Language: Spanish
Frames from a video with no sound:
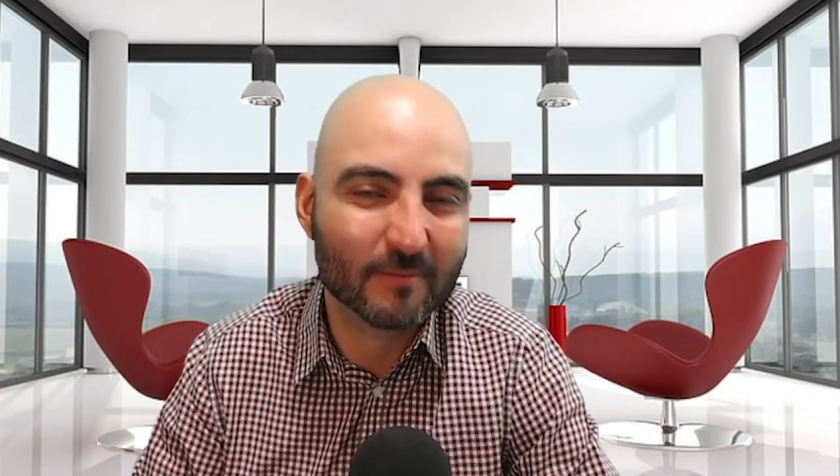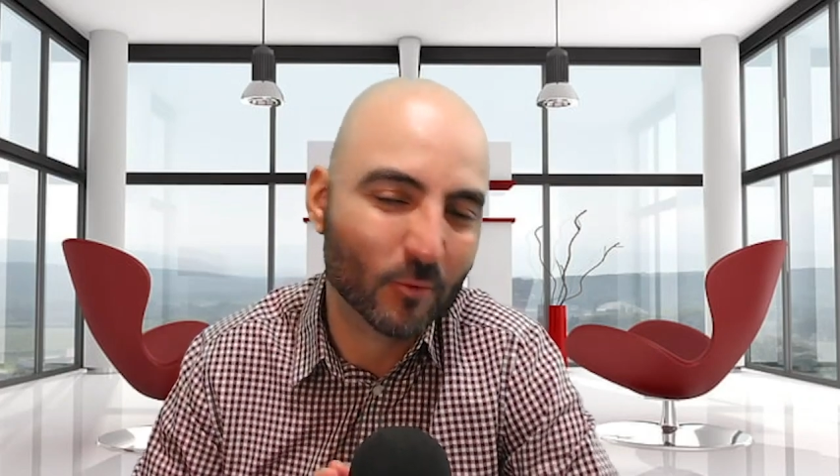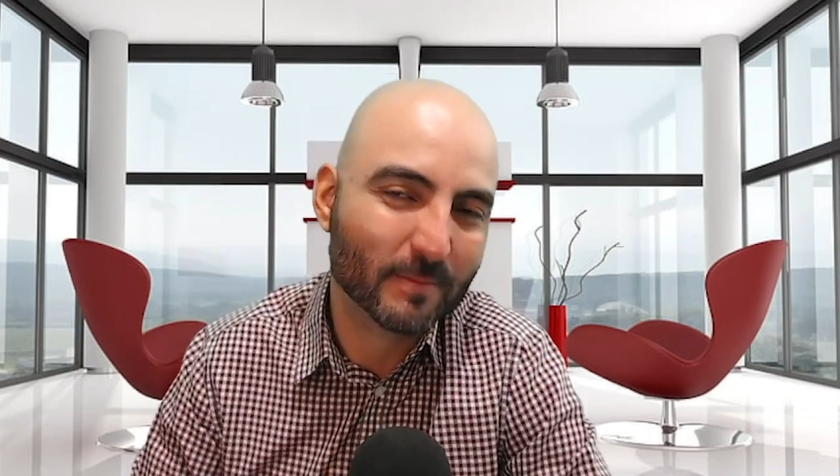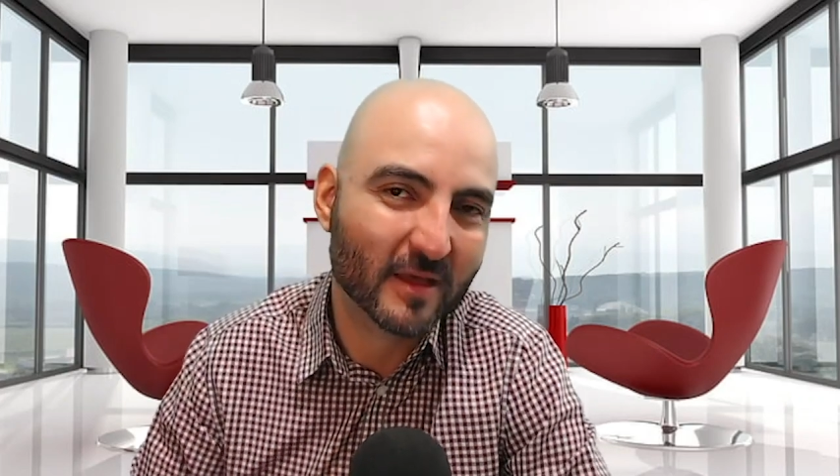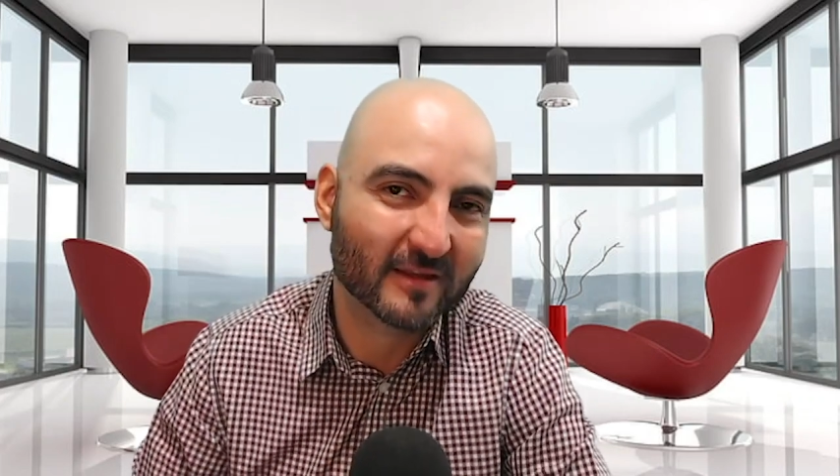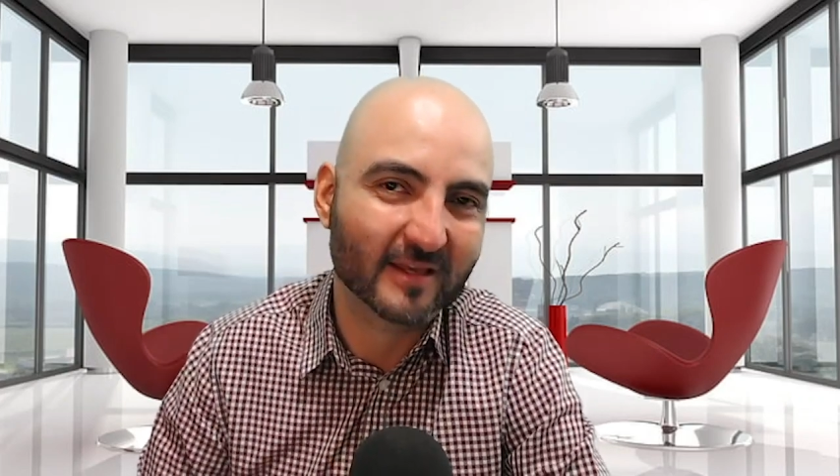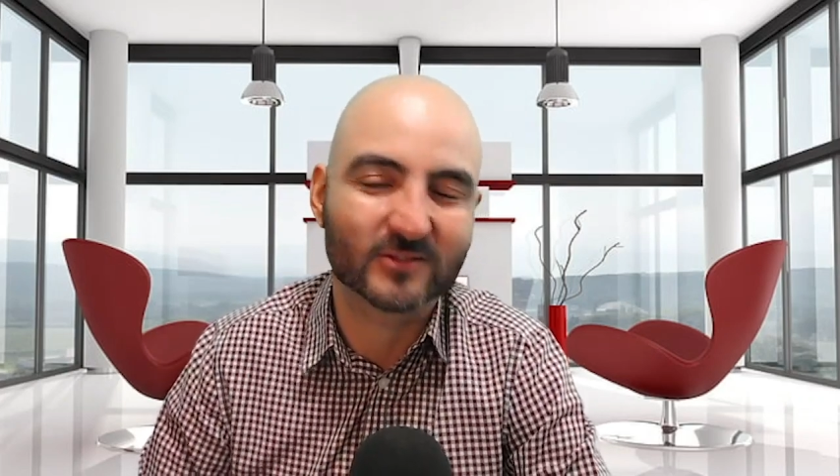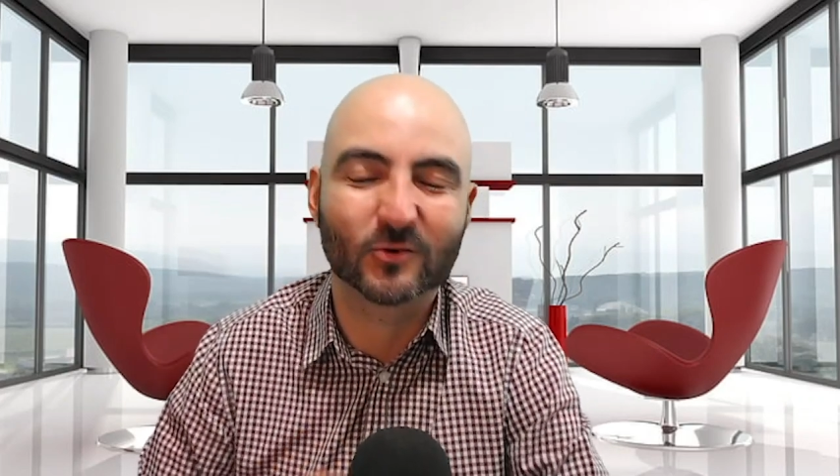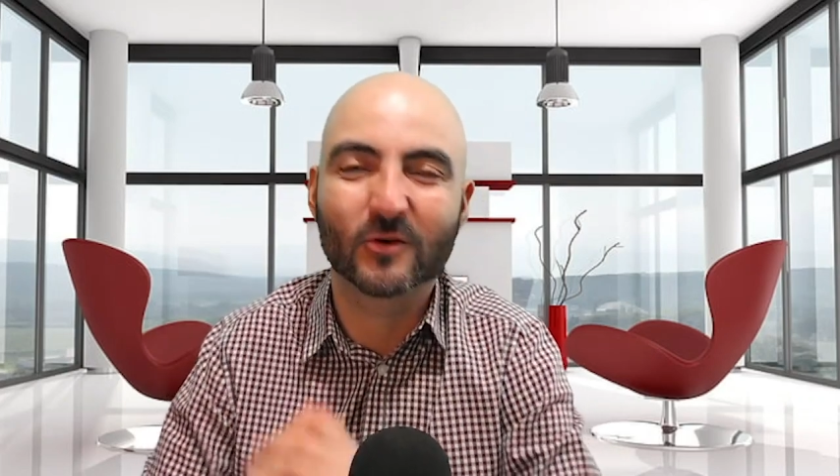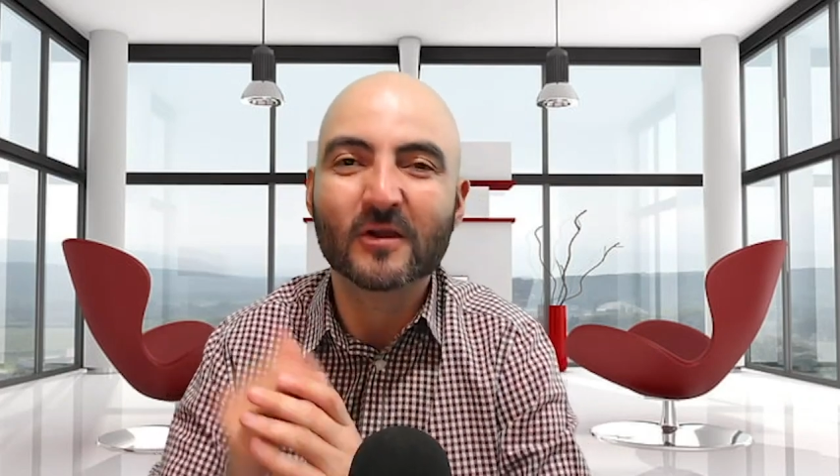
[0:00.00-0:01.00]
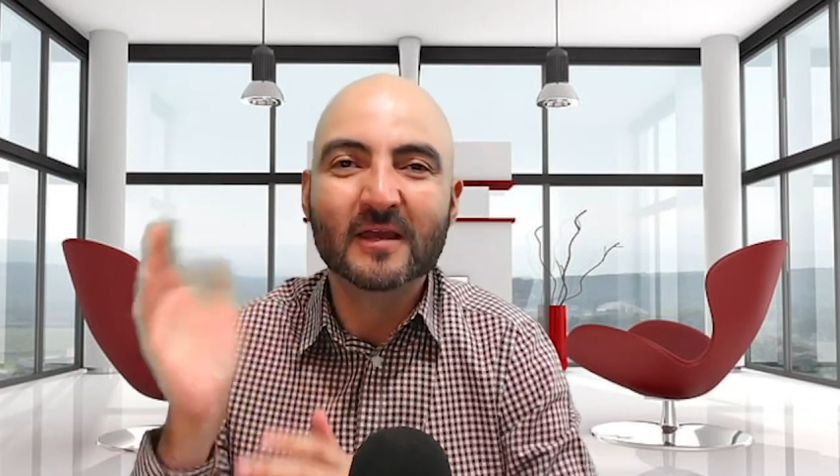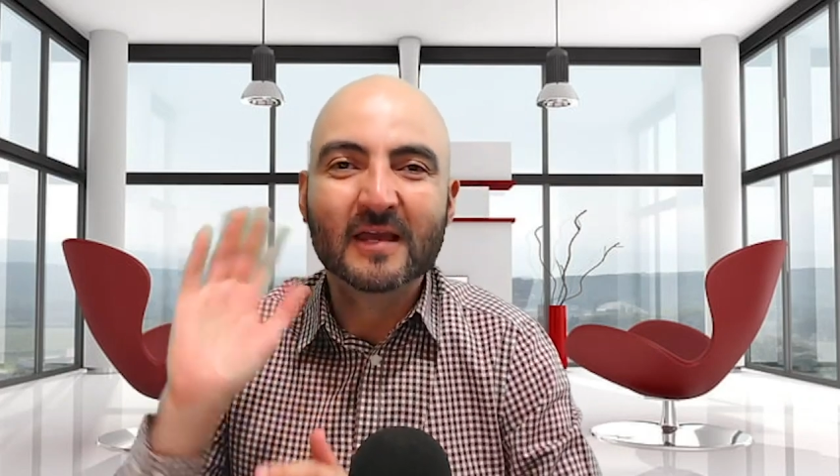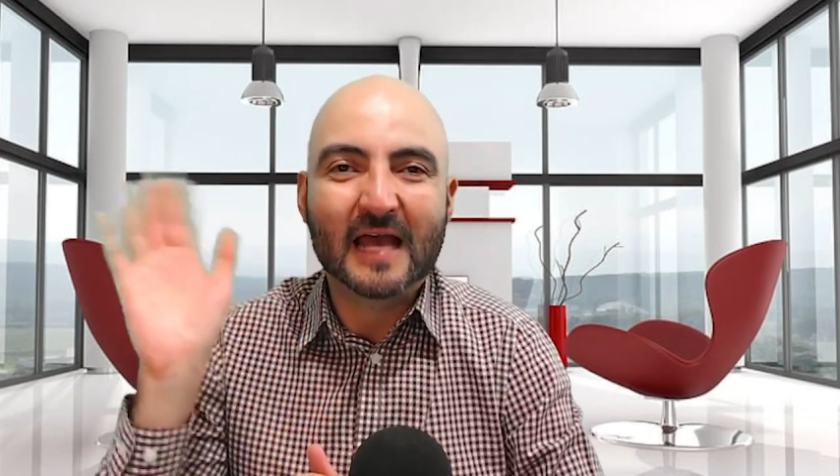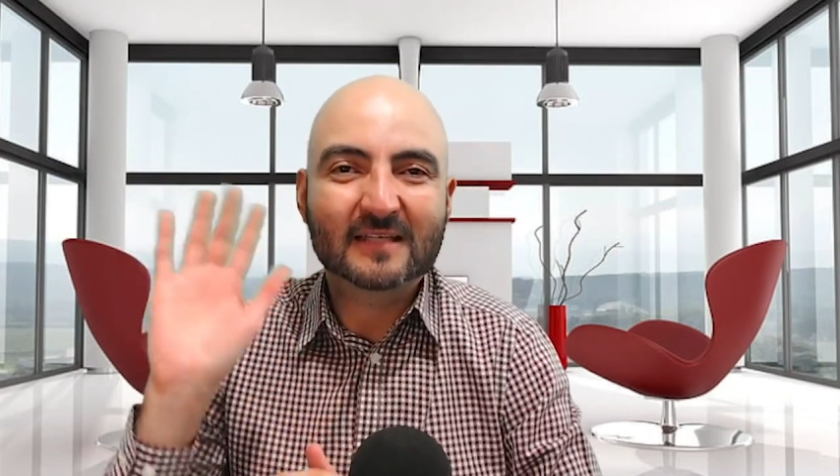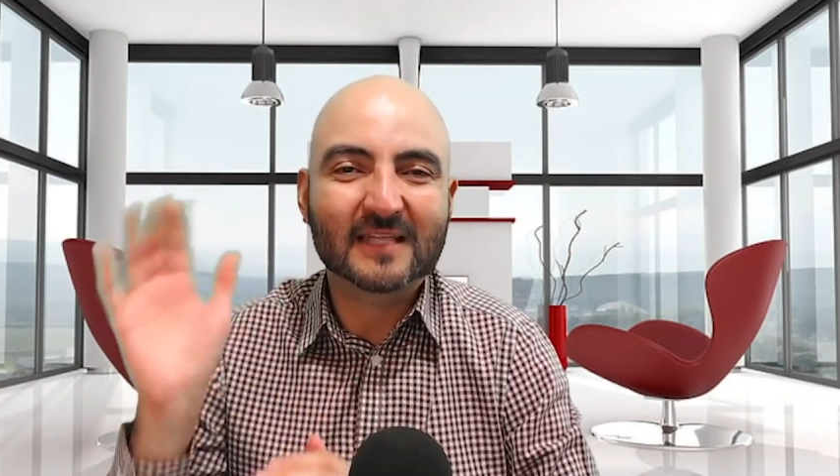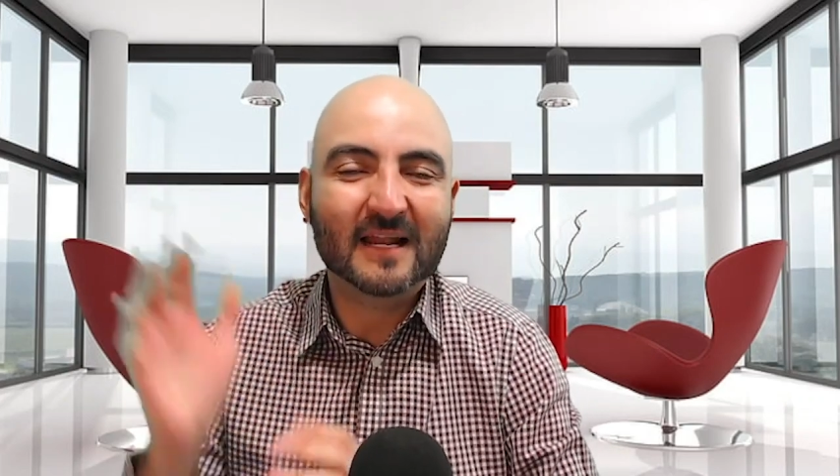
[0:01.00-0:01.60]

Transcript: muy padre eso. Hasta la